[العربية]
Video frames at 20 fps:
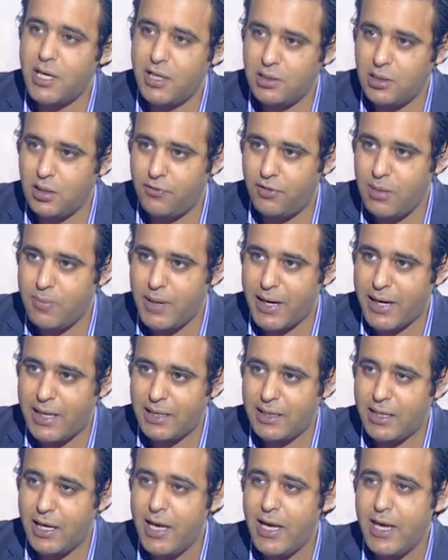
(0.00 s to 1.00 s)
هيضرب في
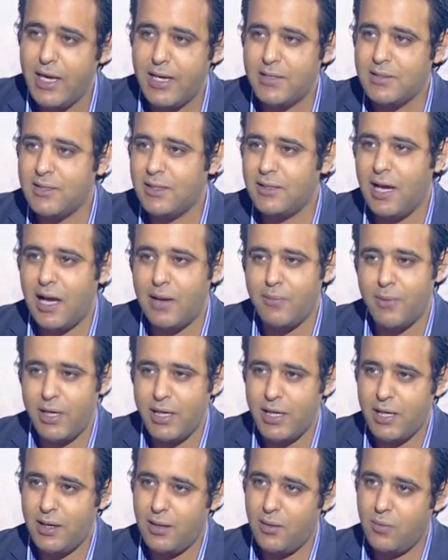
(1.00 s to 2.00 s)
المكان ده اذا دي
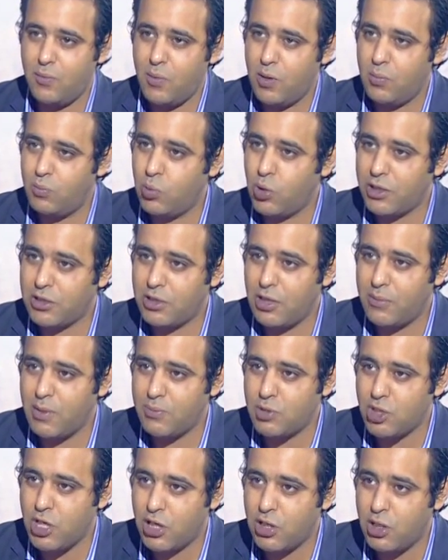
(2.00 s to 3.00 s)
عمليه مرتبه
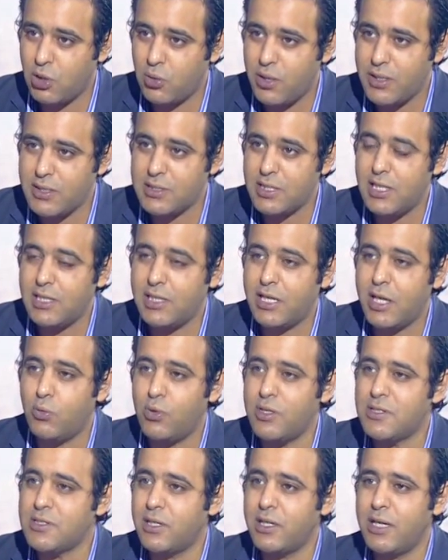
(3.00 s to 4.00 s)
بشكل كويس جدا
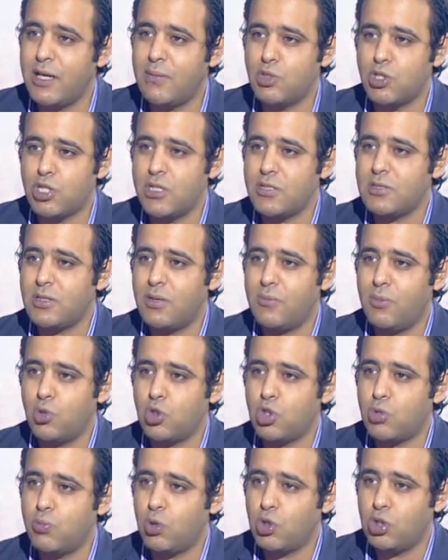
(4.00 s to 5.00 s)
واذا هي مش قصه
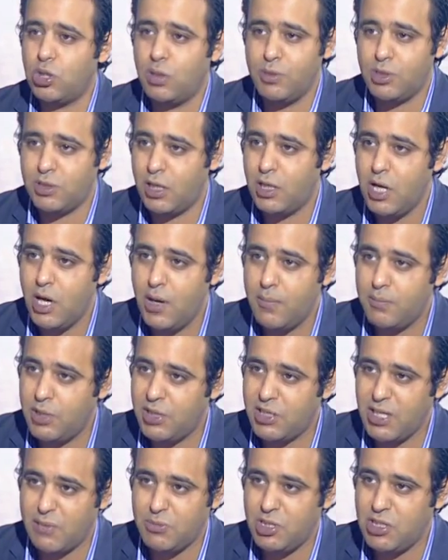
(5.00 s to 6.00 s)
مش مرتبطه
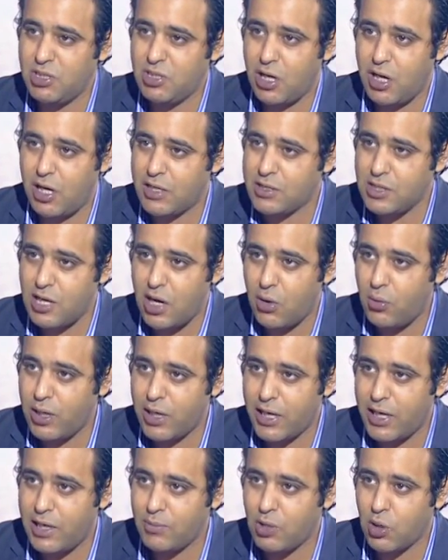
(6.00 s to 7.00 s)
بتمديد الحظر او
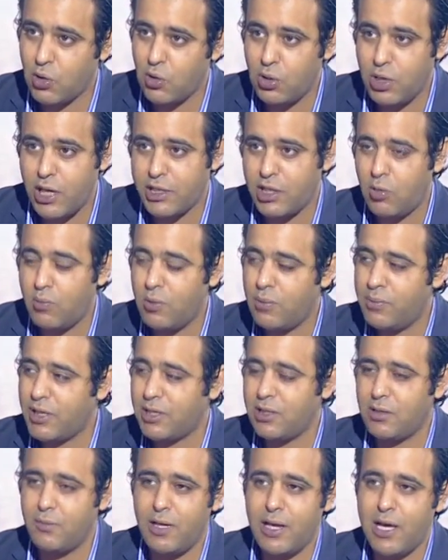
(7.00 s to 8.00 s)
الكلام ده كله لا ده هم
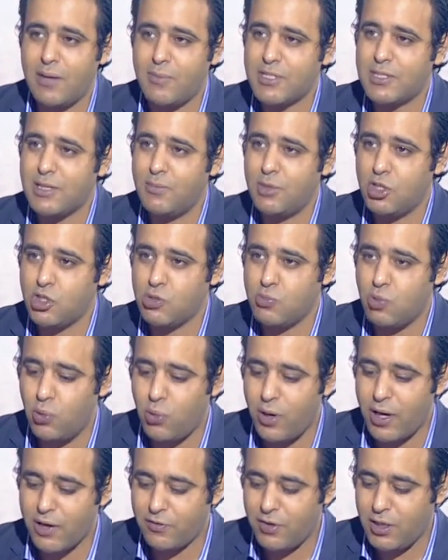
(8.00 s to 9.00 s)
مرتبين لها مثلا من اسبوع
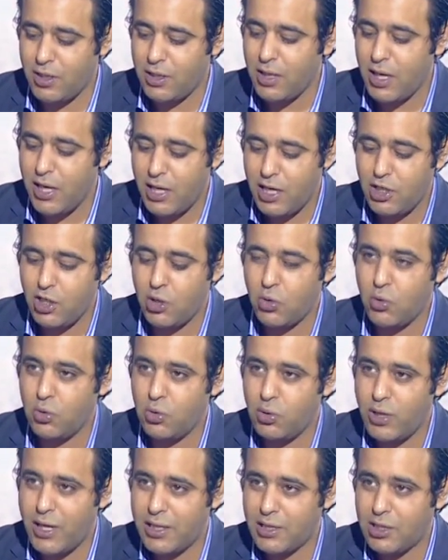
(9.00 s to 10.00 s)
وعارفين ان
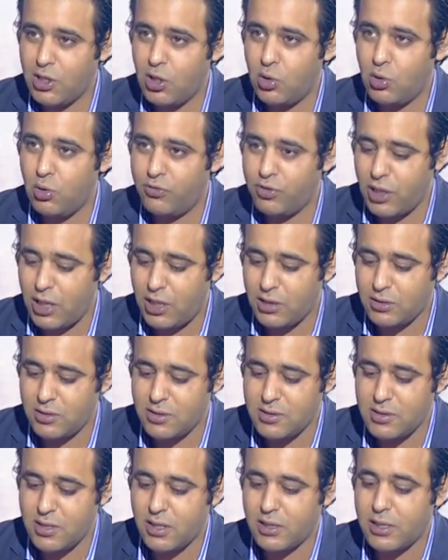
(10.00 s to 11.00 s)
الجنود هيتنقلوا في خط
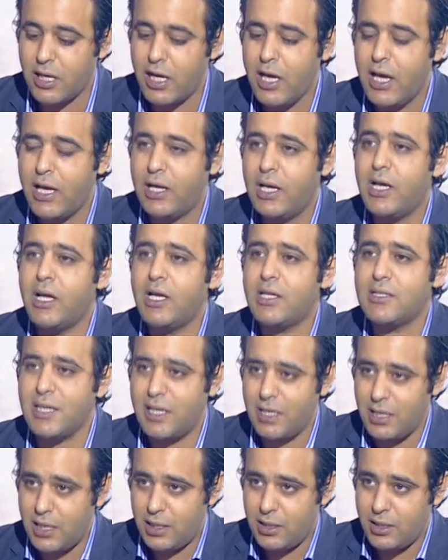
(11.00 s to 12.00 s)
السير ده لا
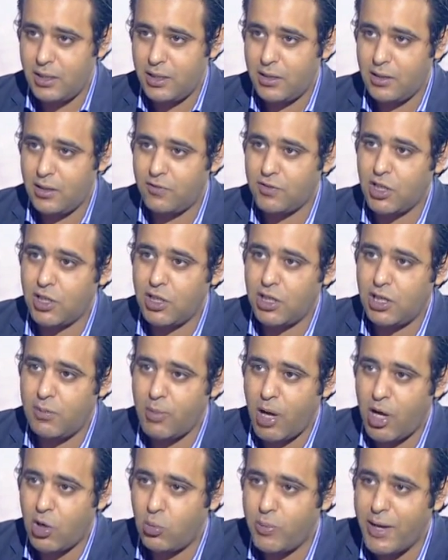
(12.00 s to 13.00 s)
زلنا نفتقد
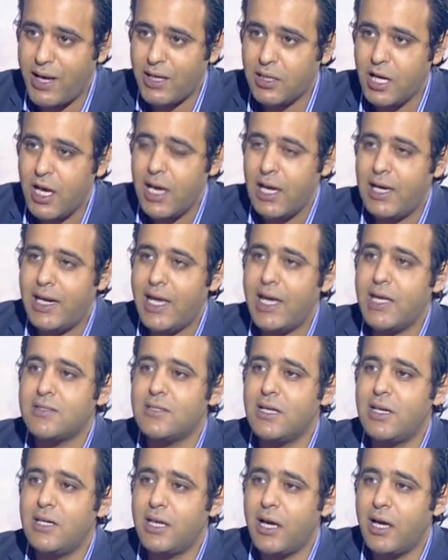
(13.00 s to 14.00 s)
لمعلومات لا
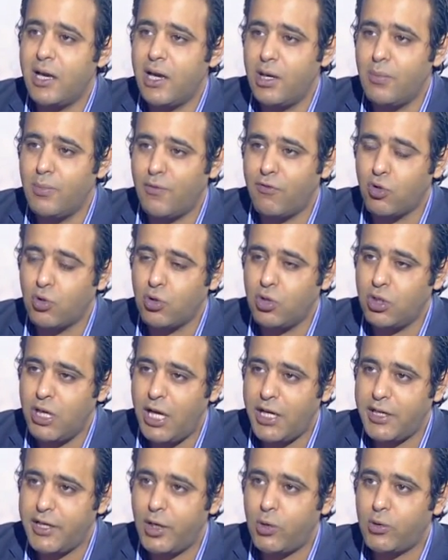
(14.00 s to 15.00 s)
زلنا المفروض ان
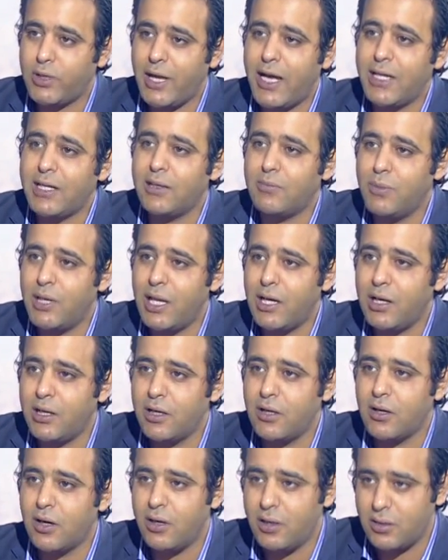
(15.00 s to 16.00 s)
احنا ناخد عدد من
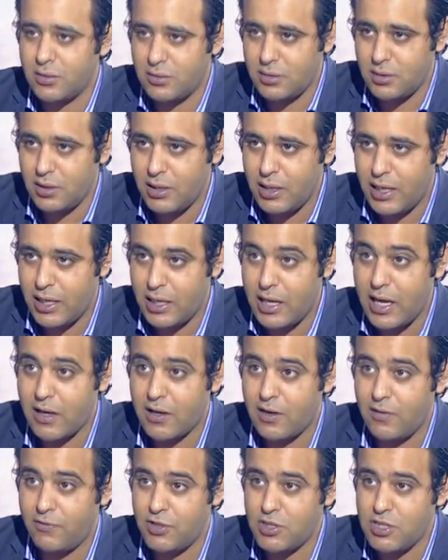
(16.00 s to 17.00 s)
الاجراءات هناك
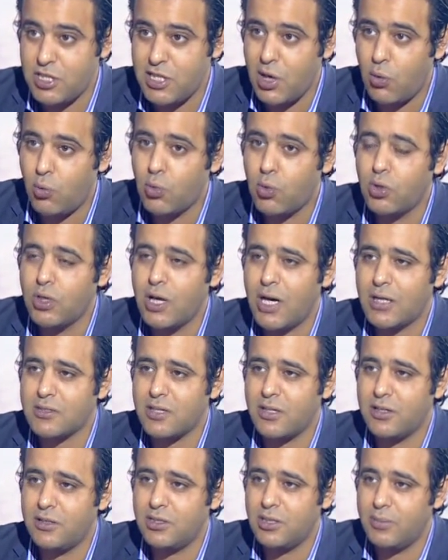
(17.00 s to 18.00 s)
في سينا ونكون
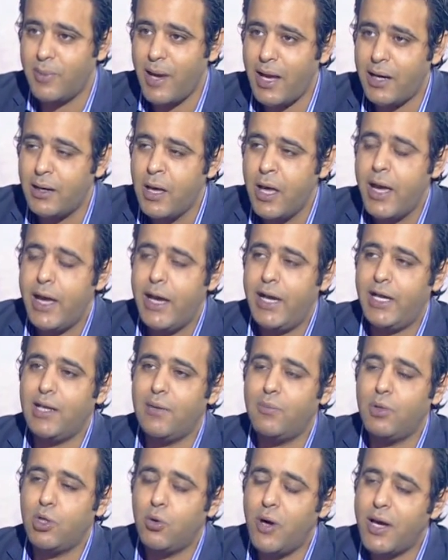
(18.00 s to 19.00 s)
اكثر انتباها احنا
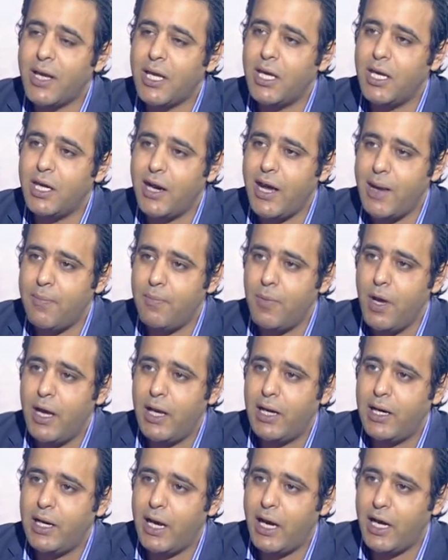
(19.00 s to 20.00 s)
بنواجه ارهاب
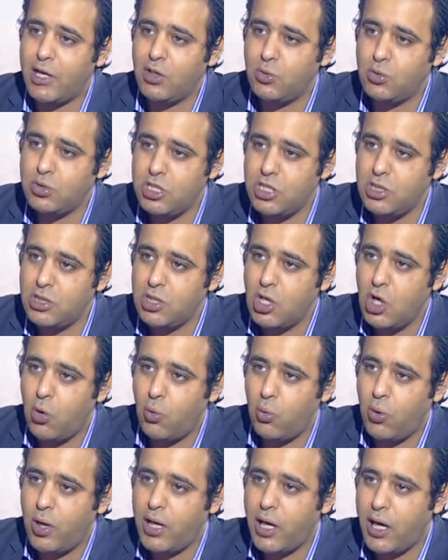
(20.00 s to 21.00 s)
لا عنده دين
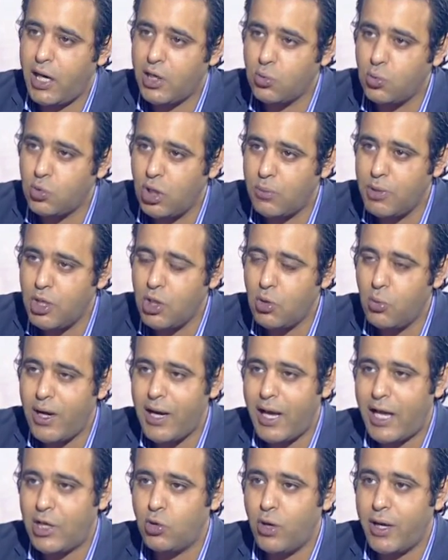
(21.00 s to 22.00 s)
ولا عنده ضمير
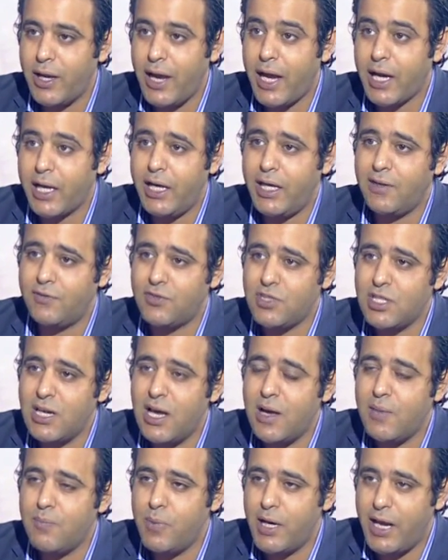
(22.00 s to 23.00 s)
ولا عنده اي حاجه احنا في
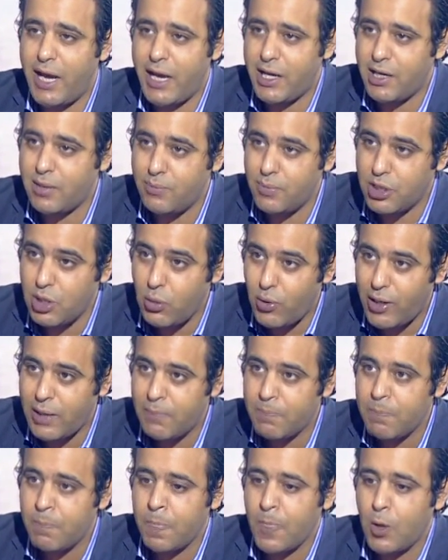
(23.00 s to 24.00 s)
سينا بنحارب دول
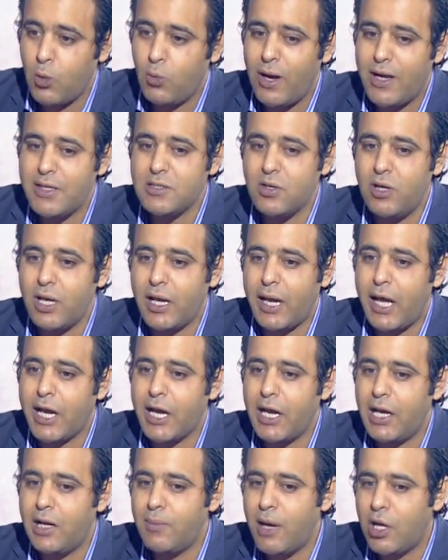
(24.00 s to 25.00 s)
وعايز اقول لك
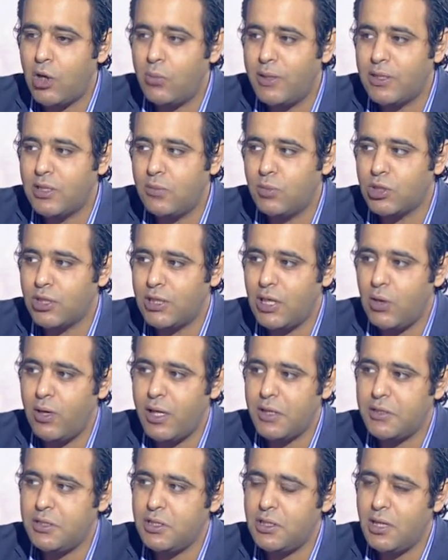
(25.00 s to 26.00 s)
حاجه المعلومات
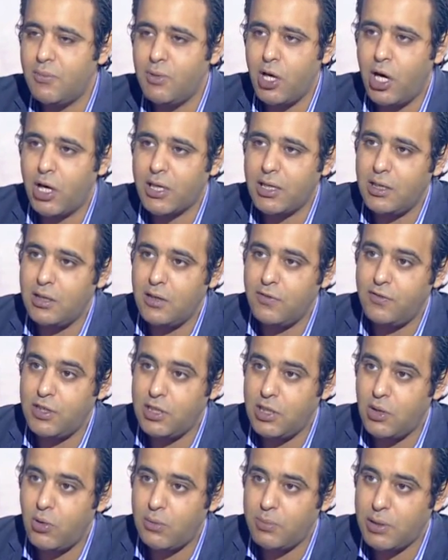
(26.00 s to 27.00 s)
المتداوله دي ده بياكد ان في
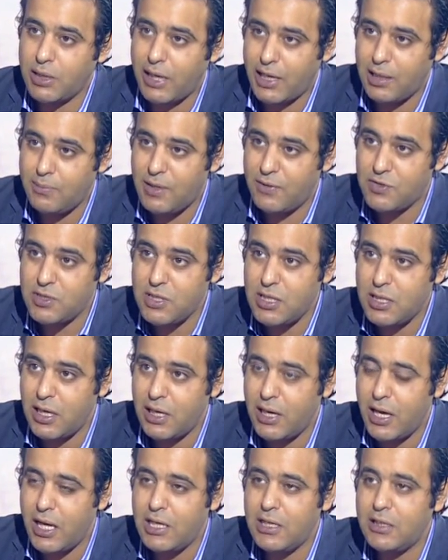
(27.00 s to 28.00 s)
دول بتحاربنا في سينا
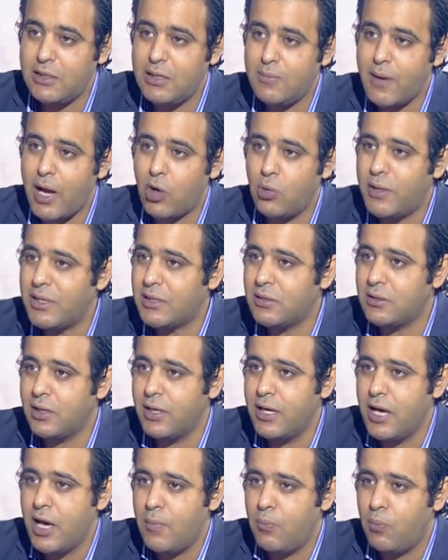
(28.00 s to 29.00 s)
لان أيوة. دي معلومات
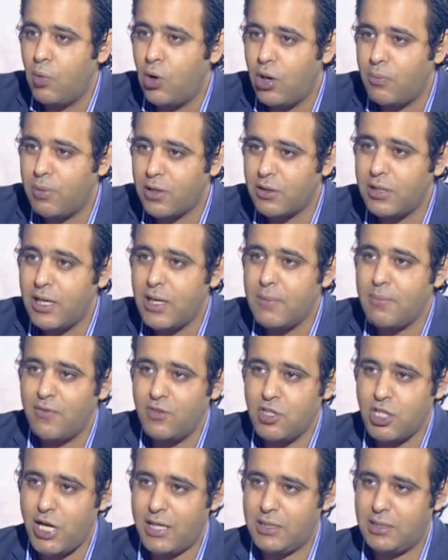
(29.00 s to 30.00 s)
مخابراتيه ما
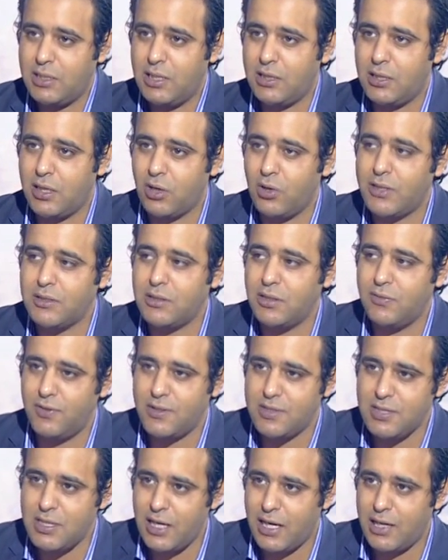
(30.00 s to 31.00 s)
فيش حد يقدر دلوقتي في
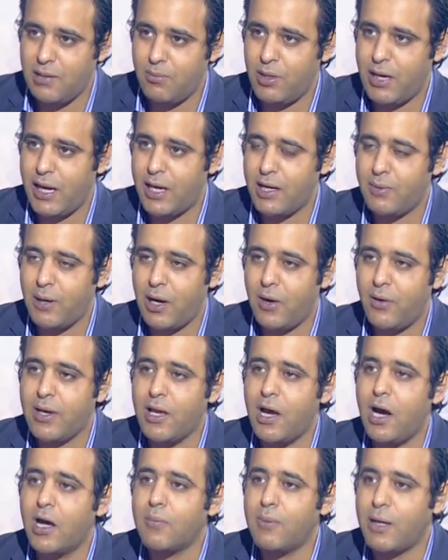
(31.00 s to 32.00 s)
سينا احنا بنحارب
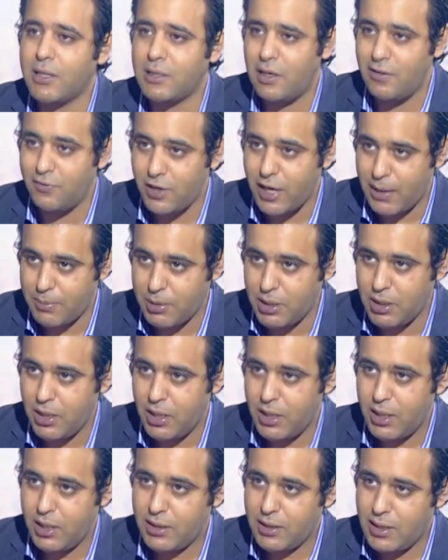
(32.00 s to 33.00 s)
حوالي 4000 ارهابي
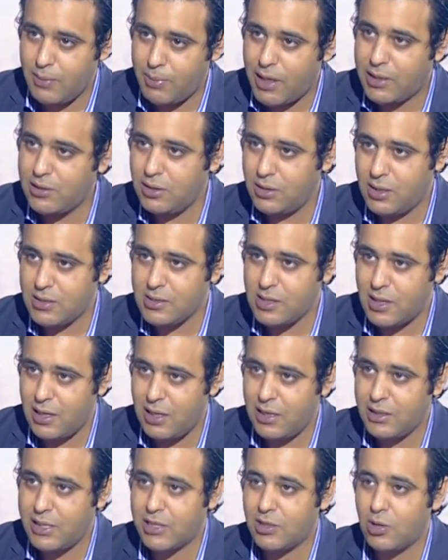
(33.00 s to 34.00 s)
نعم. ده بغض النظر إيه
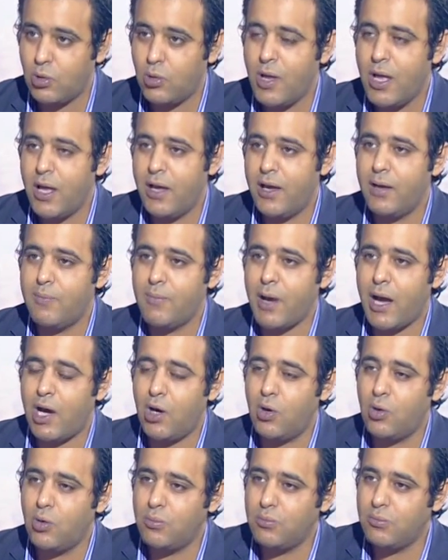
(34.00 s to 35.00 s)
اللي اتقتلوا آه،
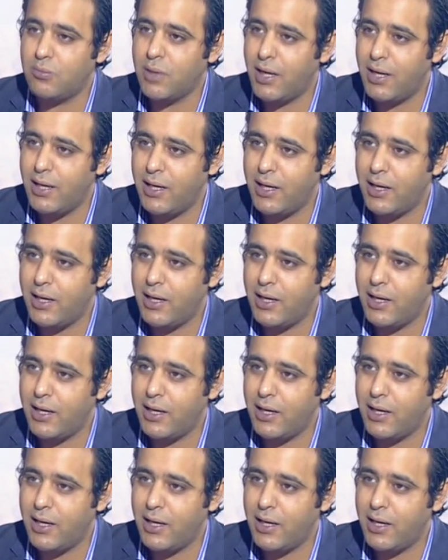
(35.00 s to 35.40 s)
معاهم آه،